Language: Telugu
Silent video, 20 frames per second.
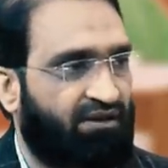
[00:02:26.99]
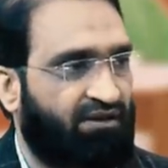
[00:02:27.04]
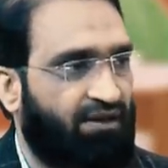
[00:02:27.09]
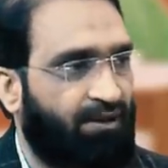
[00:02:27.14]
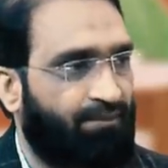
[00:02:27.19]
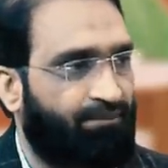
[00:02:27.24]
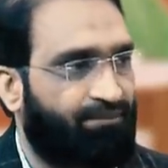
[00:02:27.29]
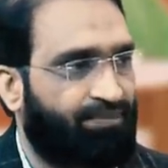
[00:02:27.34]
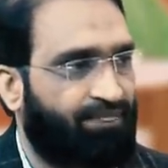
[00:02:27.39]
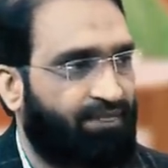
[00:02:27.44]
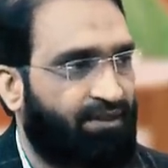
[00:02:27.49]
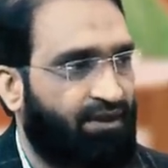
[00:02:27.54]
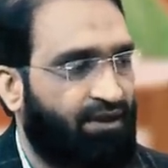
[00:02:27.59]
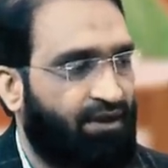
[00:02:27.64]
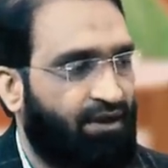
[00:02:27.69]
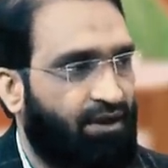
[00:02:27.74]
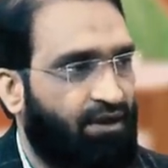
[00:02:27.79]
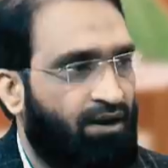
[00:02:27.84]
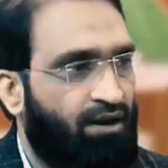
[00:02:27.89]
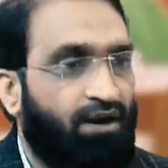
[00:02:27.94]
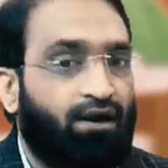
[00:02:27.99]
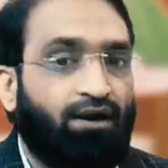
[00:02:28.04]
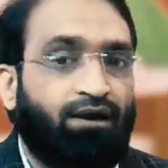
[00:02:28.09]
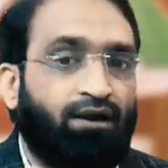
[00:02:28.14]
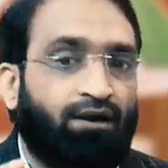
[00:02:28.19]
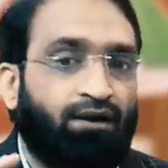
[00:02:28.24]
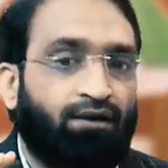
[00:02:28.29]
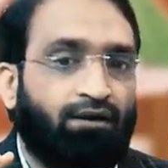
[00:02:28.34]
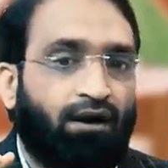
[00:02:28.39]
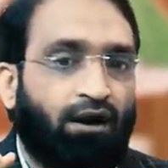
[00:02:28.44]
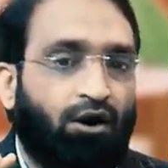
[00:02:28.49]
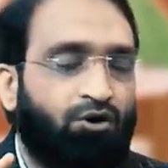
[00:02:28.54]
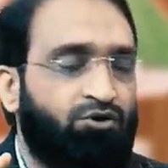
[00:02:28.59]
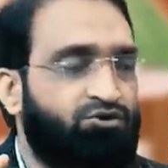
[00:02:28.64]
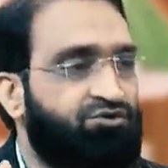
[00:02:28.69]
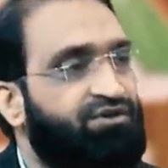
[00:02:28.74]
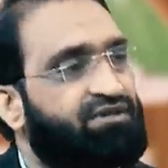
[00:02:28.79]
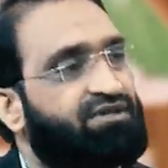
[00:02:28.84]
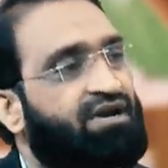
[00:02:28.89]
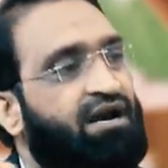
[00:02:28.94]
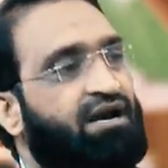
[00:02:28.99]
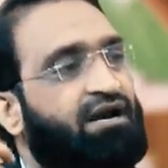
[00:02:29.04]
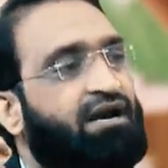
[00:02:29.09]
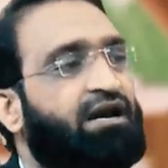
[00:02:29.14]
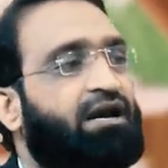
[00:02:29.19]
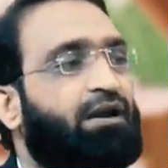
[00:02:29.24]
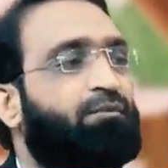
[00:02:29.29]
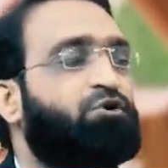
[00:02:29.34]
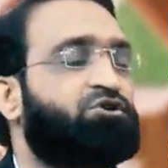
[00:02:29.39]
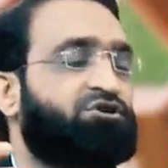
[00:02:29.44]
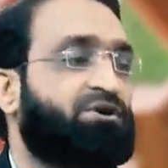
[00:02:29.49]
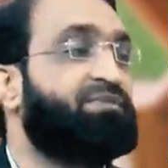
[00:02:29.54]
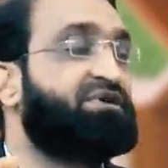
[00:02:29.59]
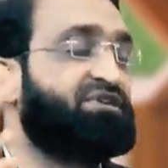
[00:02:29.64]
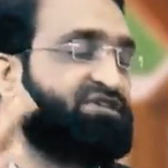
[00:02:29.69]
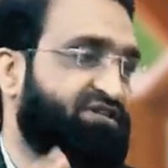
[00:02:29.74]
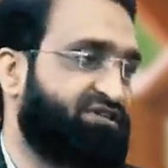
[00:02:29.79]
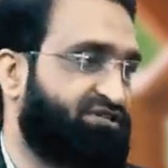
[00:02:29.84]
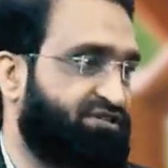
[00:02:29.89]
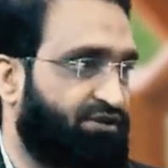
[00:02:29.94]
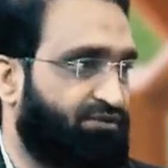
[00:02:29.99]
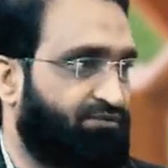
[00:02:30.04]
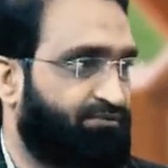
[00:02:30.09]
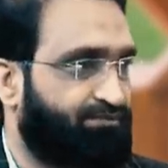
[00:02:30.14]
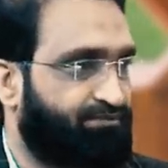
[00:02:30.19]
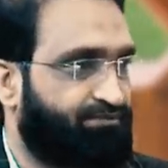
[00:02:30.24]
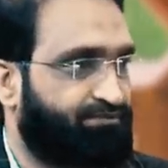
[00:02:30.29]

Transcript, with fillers: కదా అవసరమైతే నేను నీ డబ్బు క్షమించేస్తాను